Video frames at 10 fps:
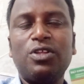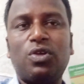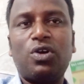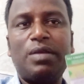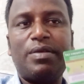
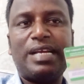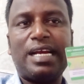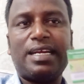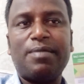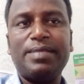তখন এই
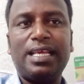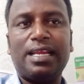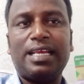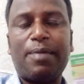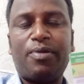কার্ডটা আমি দিয়ে
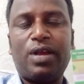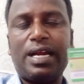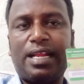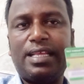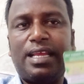রাখি আপনারা
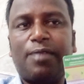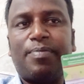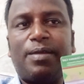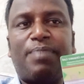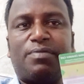কার্ডটা দিয়ে
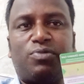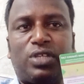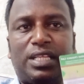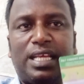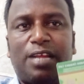রাখবেন
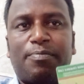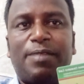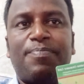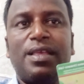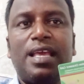পাসপোর্টটা দিয়ে রাখবেন
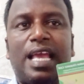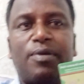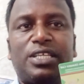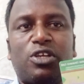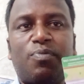এবং
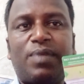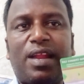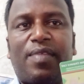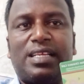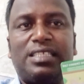যে
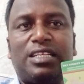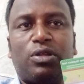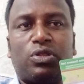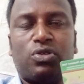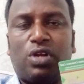কোম্পানিতে আছেন
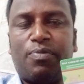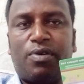তত্ত্ব সরা